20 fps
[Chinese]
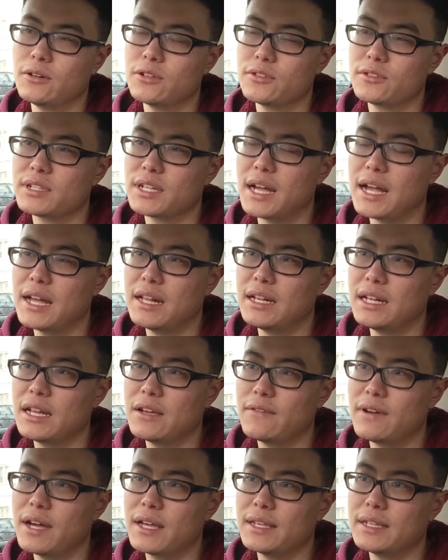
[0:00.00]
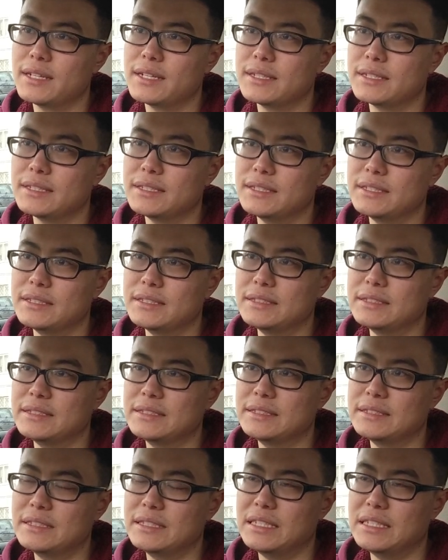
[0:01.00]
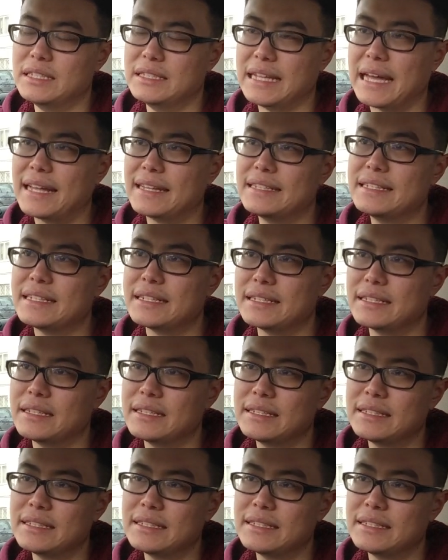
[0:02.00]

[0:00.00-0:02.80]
我就是看另外一个男的，